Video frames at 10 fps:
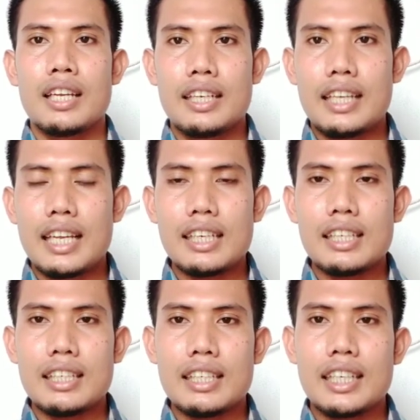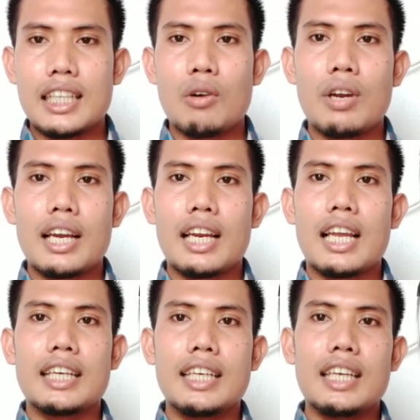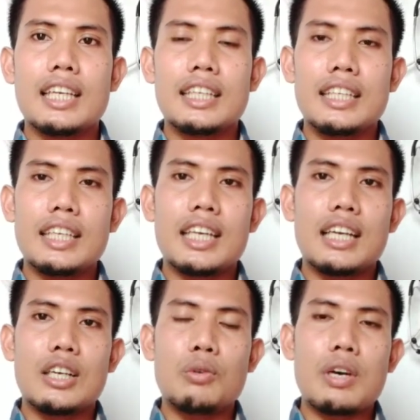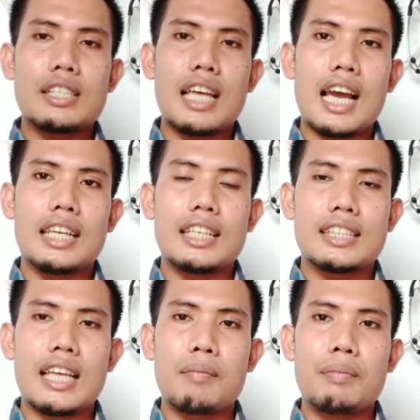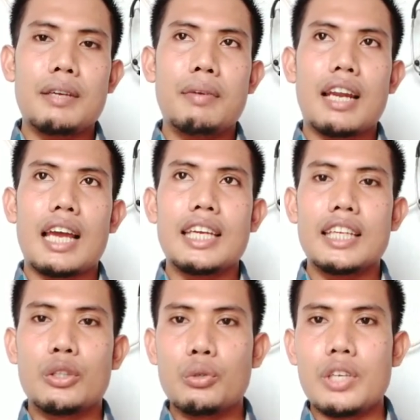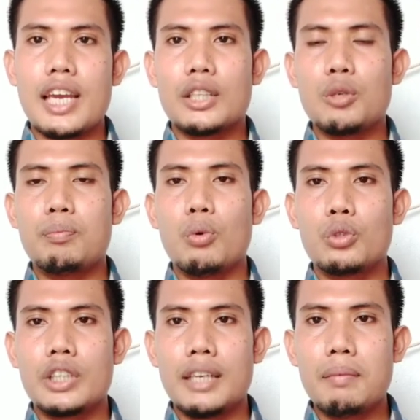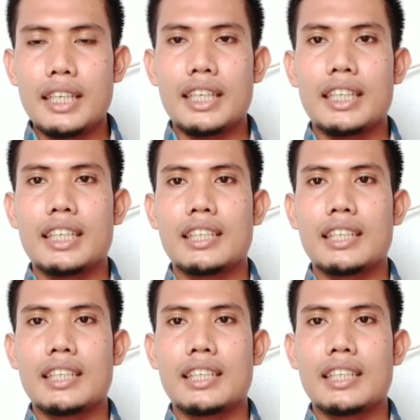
Dan kita ulangi lagi lendir yang keluar saat sapi birahi itu yaitu putih bening.